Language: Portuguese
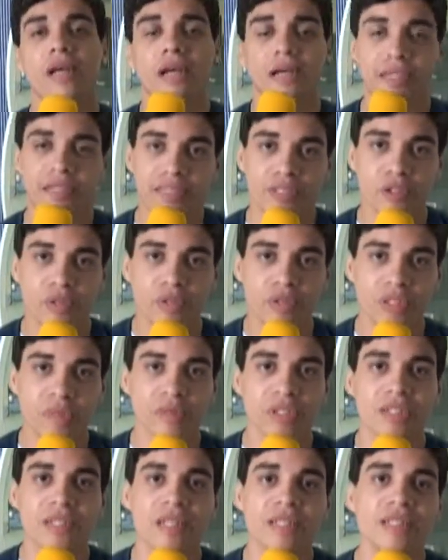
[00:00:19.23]
Essa junção
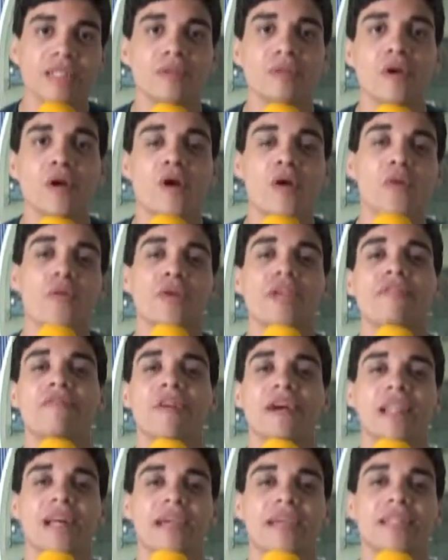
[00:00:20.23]
já está dando o que
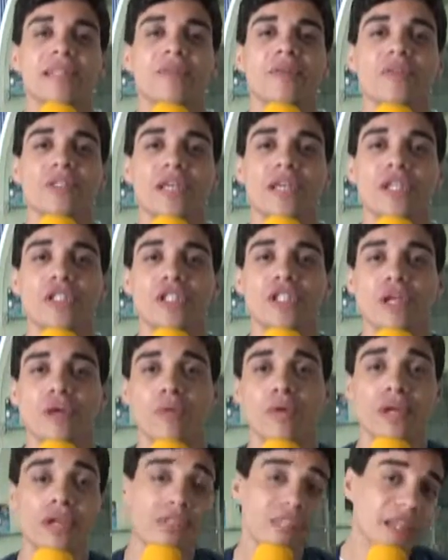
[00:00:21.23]
falar aqui da nossa região.
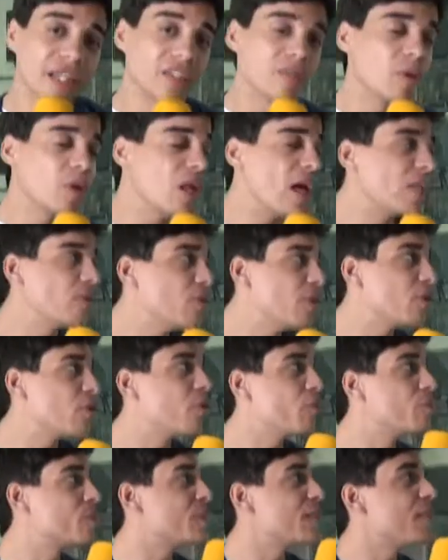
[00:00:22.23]
E aqui do meu lado, ele,
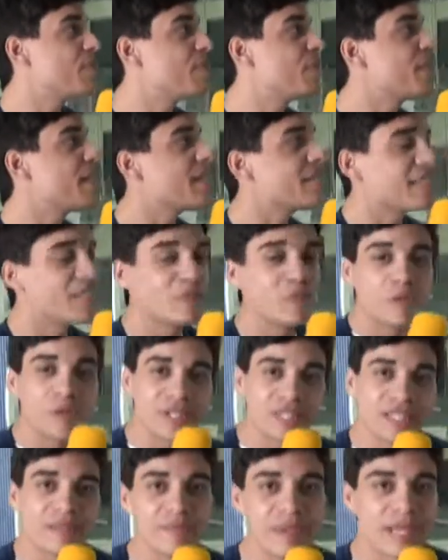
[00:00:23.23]
como sempre, trazendo
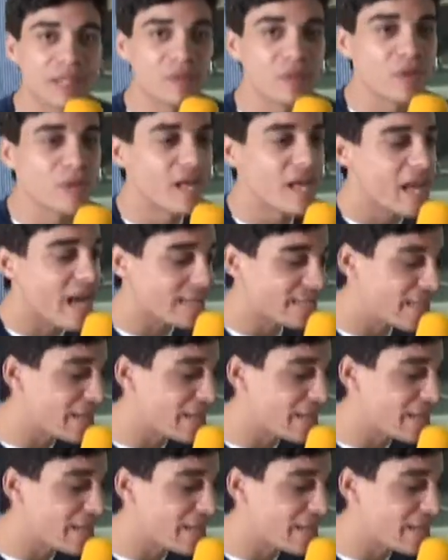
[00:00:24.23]
conhecimento, a